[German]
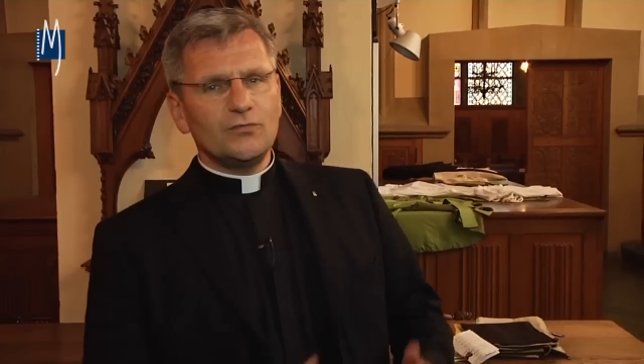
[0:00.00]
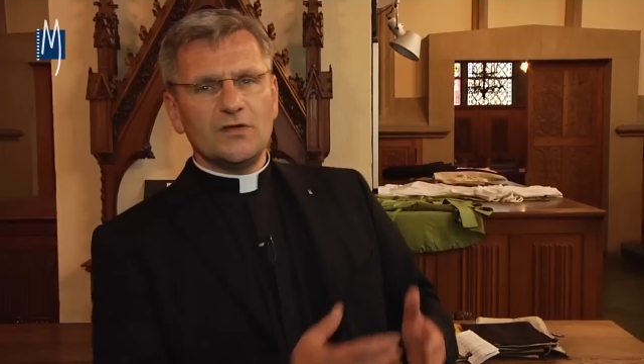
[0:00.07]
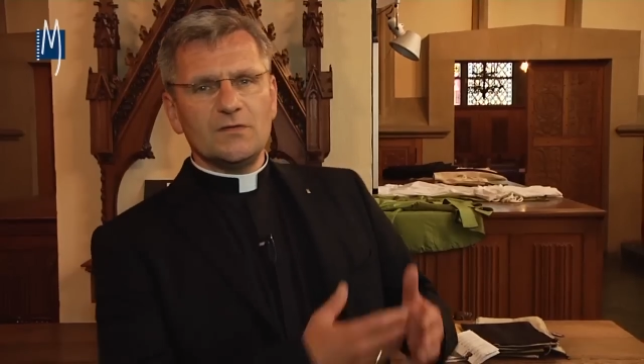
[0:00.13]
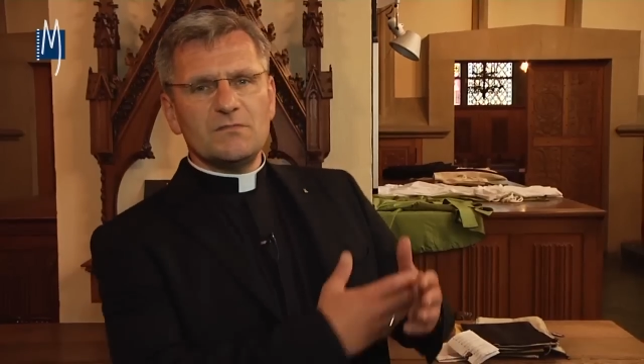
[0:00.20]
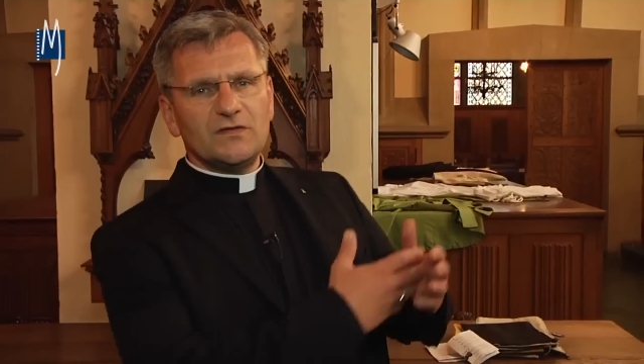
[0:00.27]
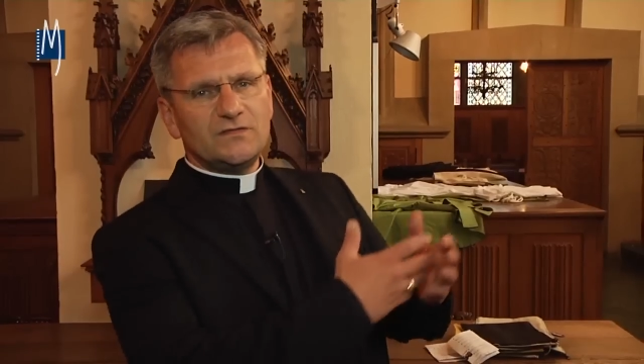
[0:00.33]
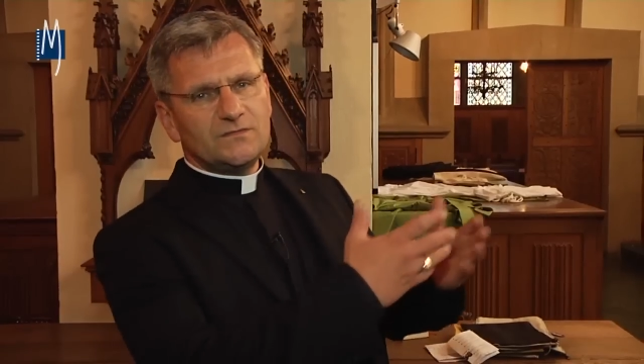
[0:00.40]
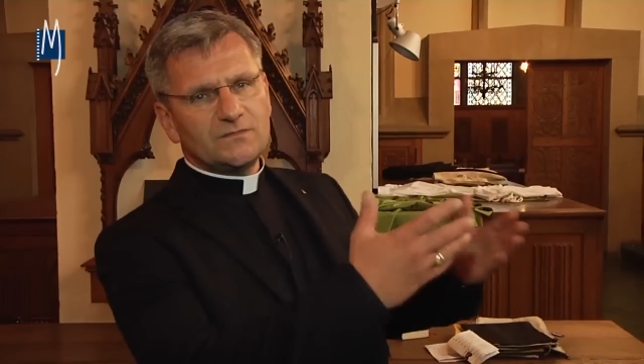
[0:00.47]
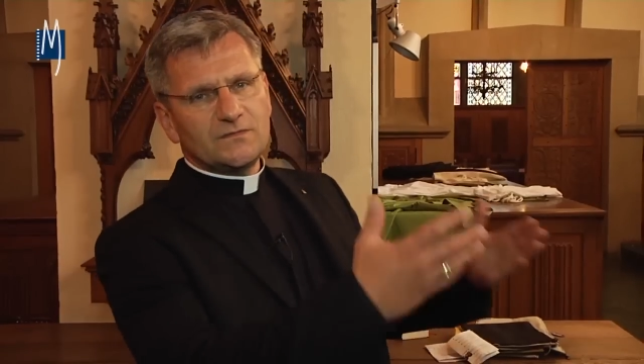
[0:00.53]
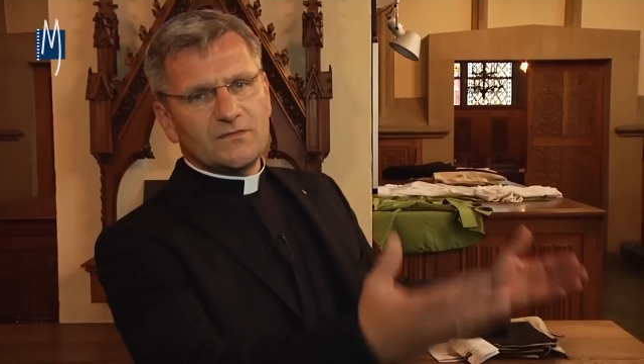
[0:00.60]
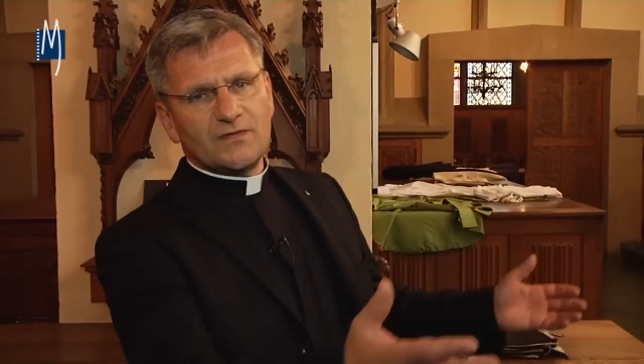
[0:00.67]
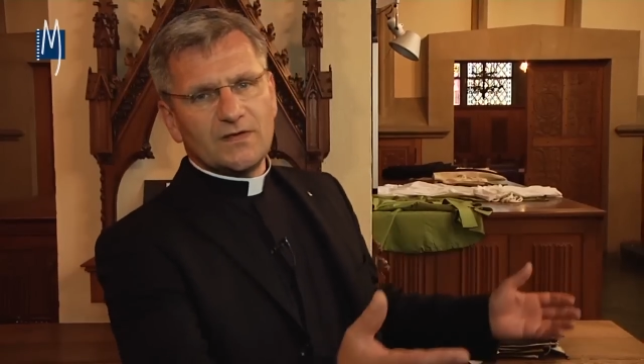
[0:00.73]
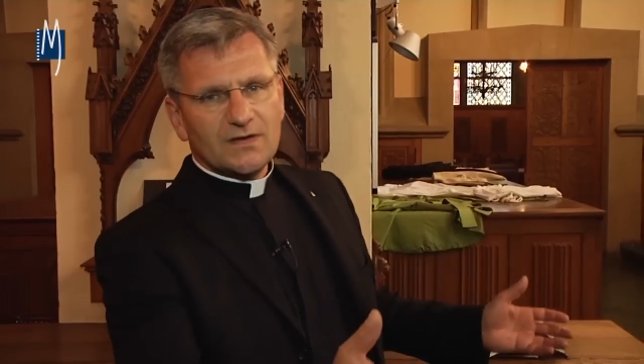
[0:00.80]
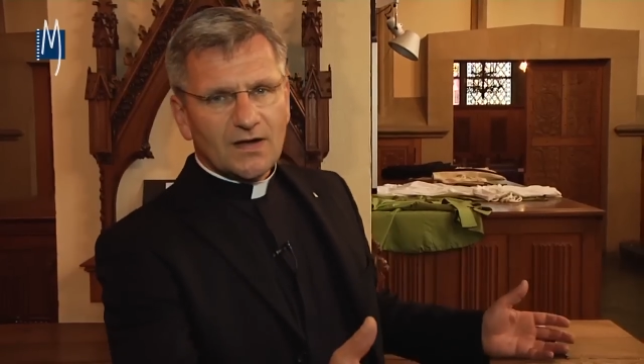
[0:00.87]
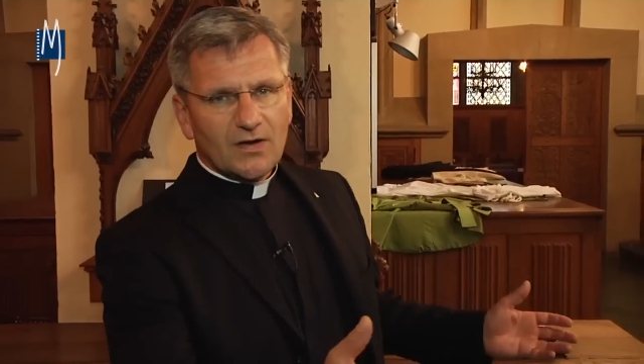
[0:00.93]
wo die
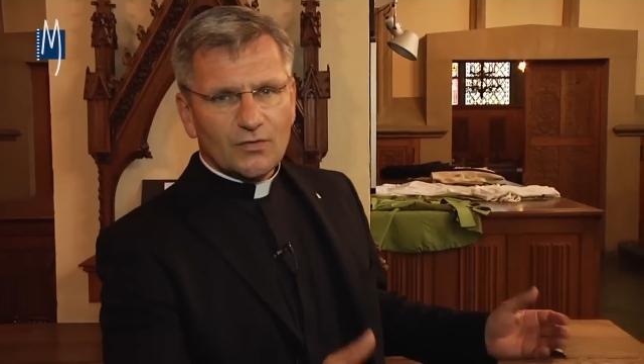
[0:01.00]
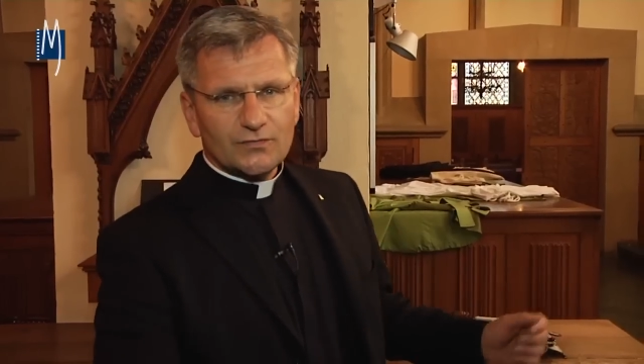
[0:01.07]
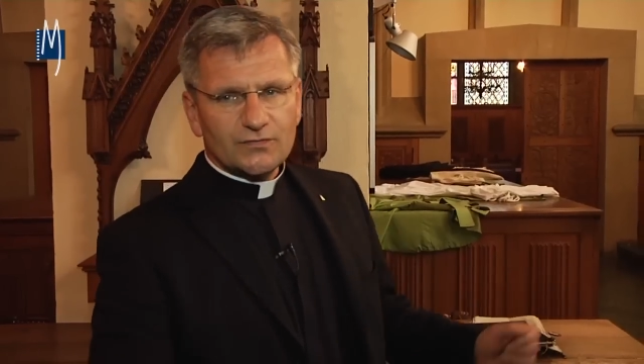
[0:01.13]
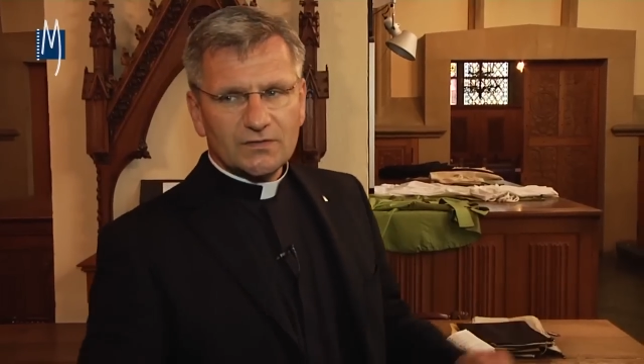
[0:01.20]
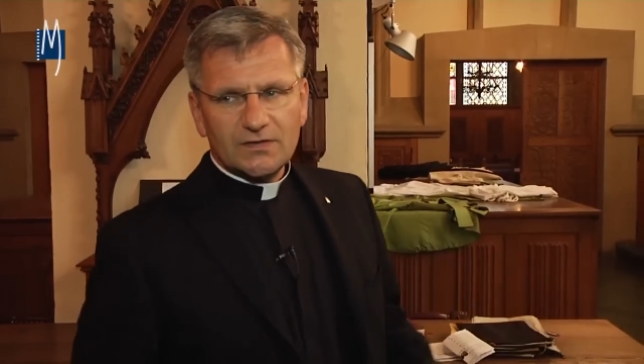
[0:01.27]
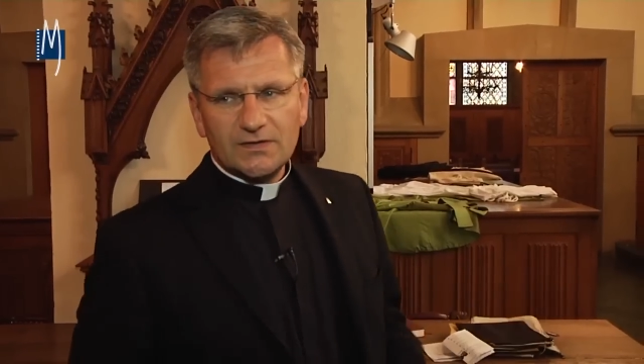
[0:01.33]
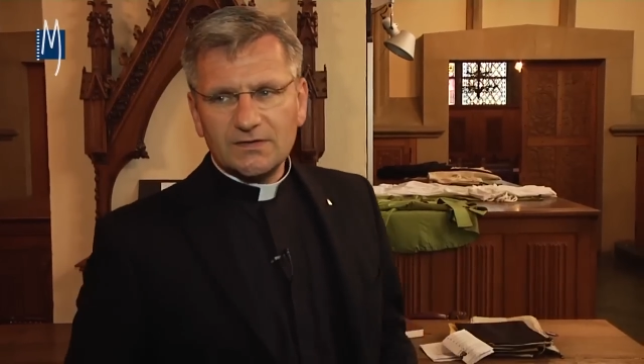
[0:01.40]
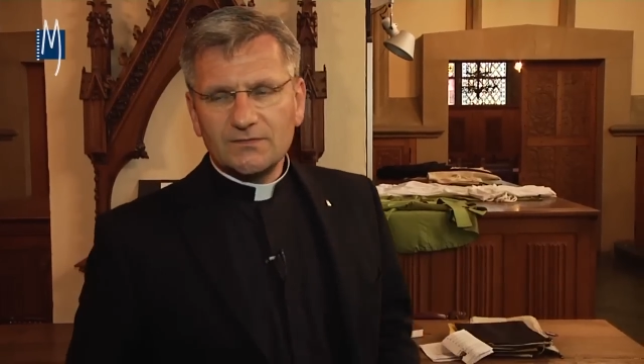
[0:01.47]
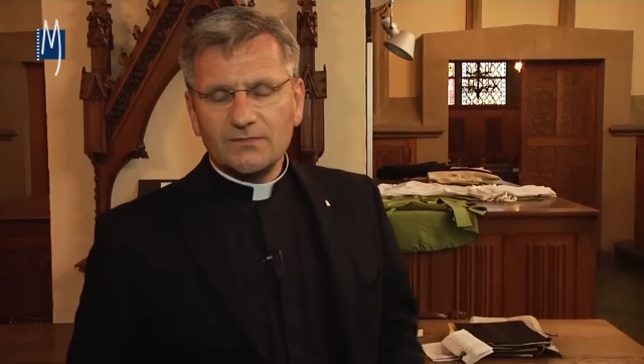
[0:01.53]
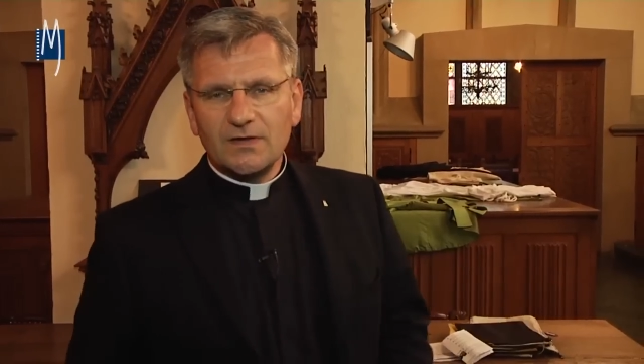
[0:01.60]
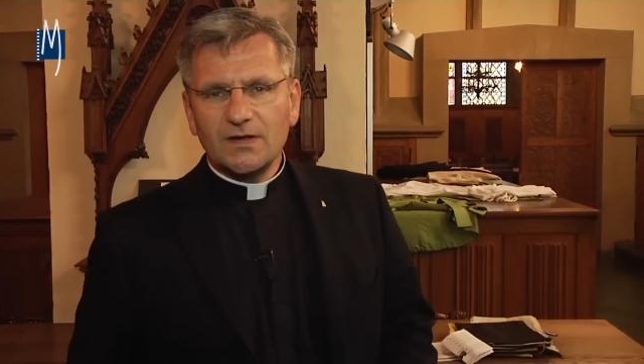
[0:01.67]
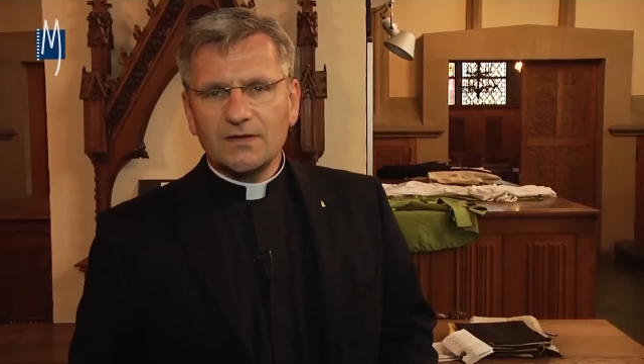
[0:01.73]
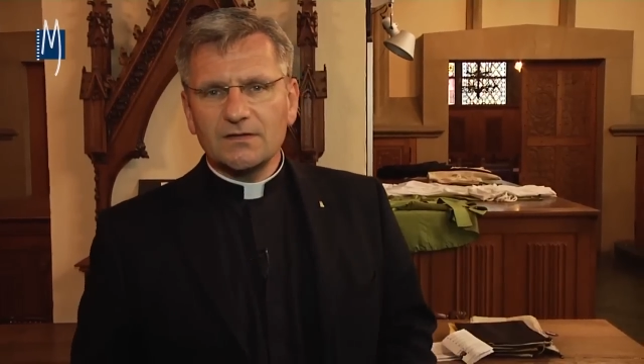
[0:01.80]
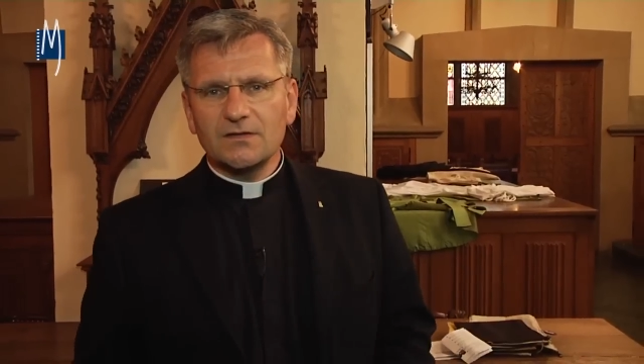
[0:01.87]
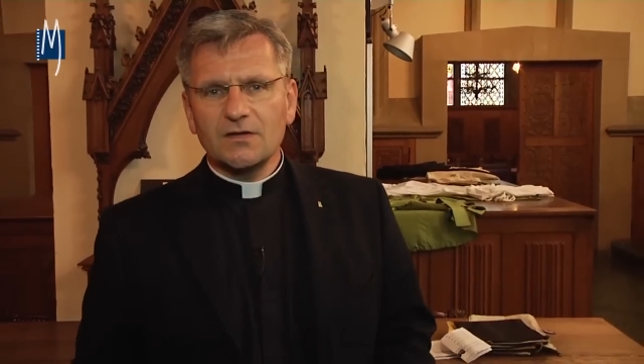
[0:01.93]
Messgewänder ausgelegt
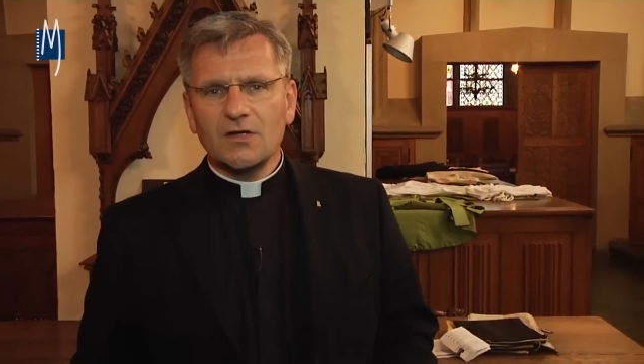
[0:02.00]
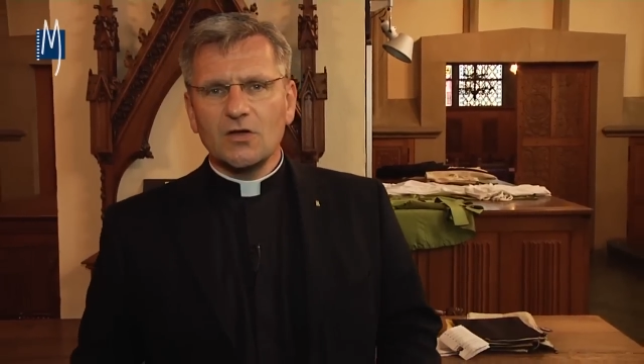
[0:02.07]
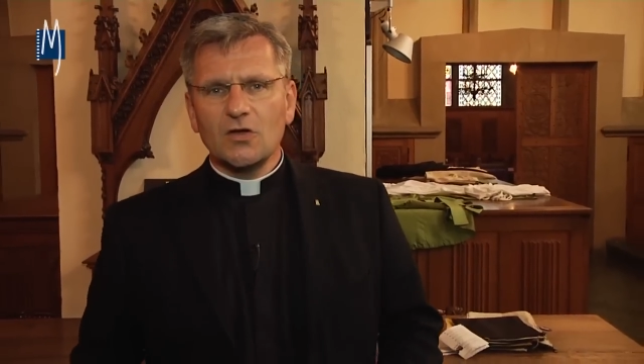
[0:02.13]
werden,